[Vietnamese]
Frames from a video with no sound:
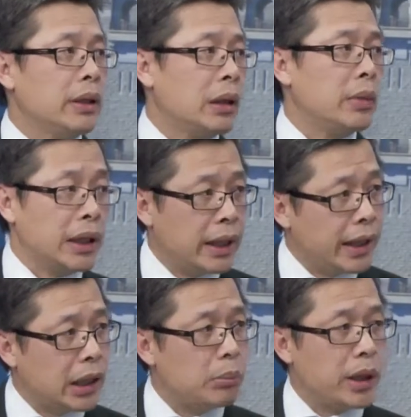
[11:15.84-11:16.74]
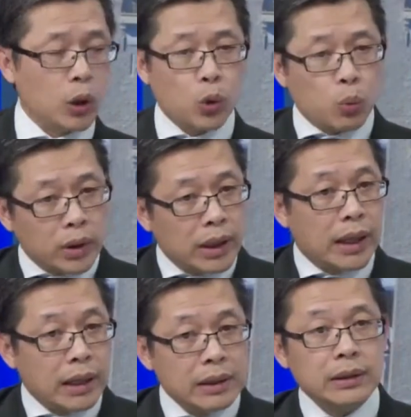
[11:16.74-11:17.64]
ra những căn bệnh khác mà nó cũng có
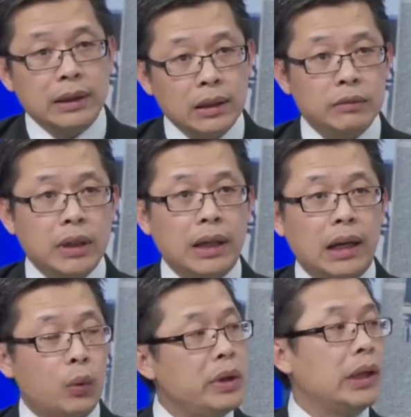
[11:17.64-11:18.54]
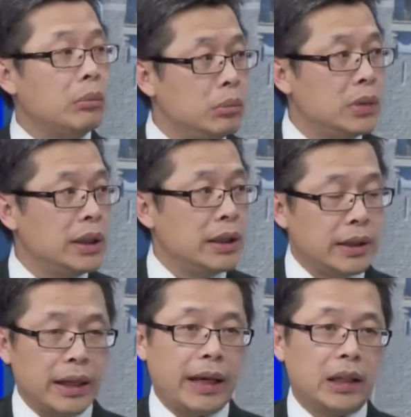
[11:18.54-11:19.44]
thể đưa đến vấn đề là nguy hiểm
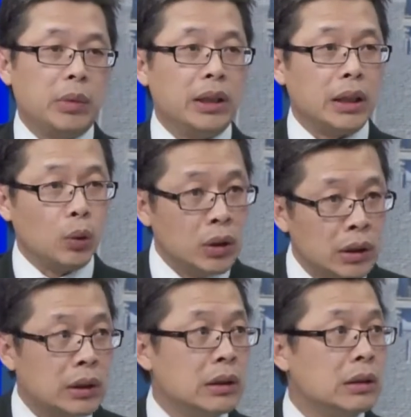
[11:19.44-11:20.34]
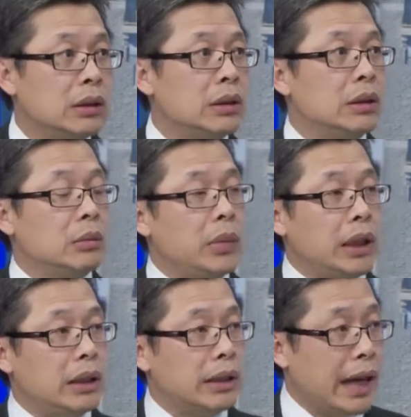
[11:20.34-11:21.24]
chẳng hạn như bệnh tiểu đường
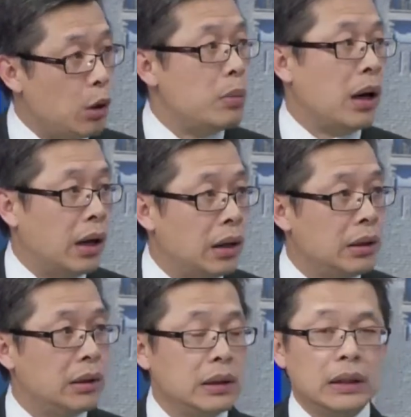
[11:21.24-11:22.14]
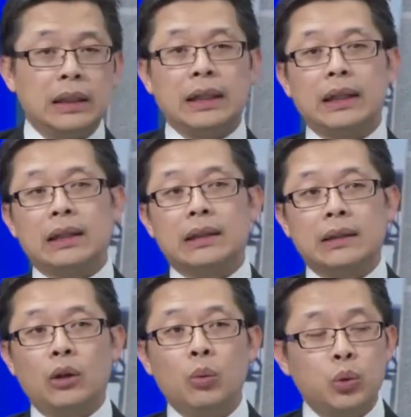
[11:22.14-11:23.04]
bị cao mỡ yeah.
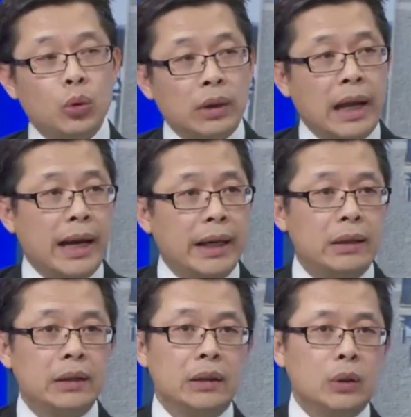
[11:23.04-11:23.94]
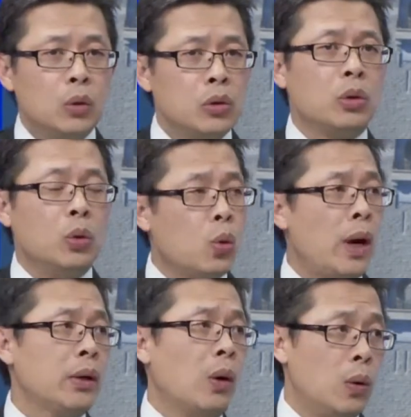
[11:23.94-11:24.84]
à, hút thuốc lá uống rượu
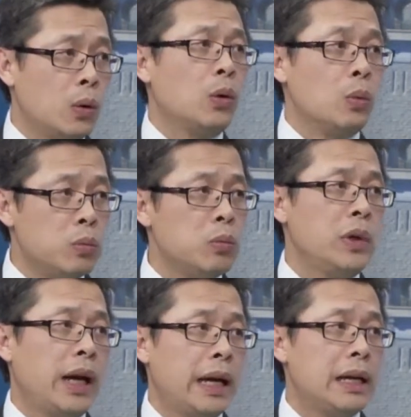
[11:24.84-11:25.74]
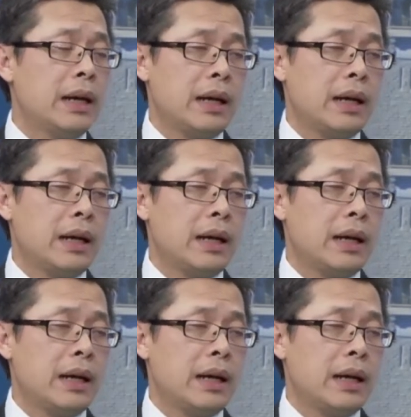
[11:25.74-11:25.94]
quá độ cũng gây